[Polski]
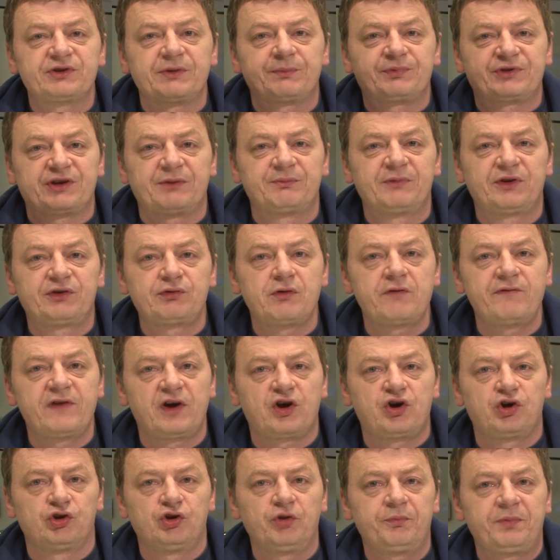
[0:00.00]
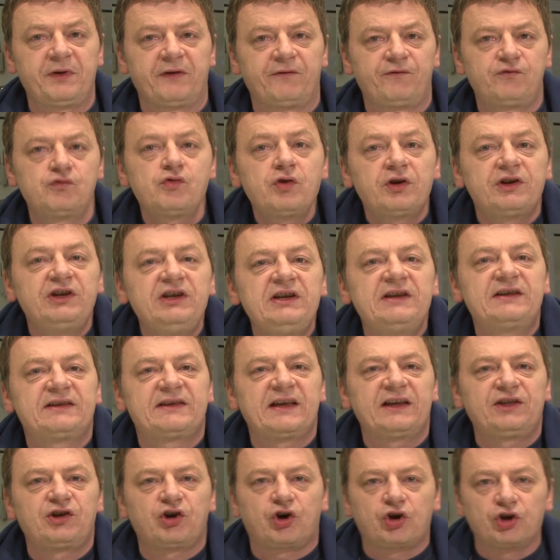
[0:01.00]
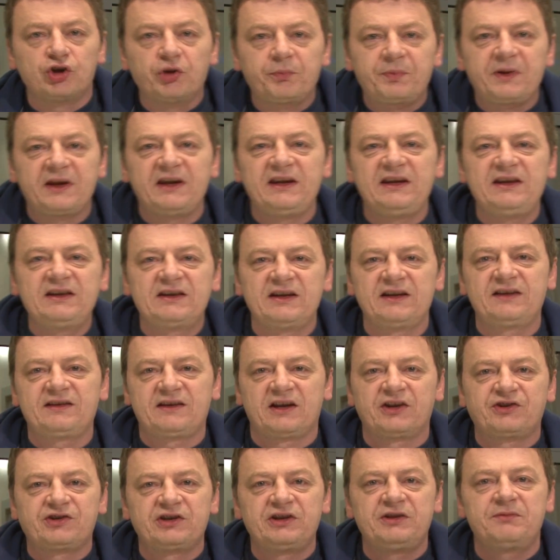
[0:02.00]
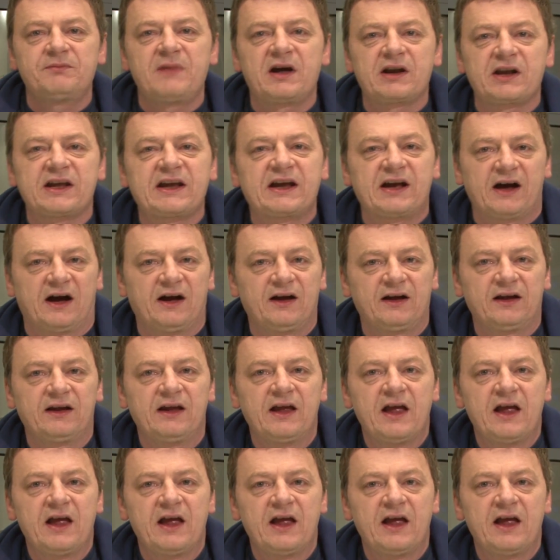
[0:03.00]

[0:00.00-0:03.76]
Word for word: że przemysłowe konopie włókniste to konopie indyjskie, czyli marycha.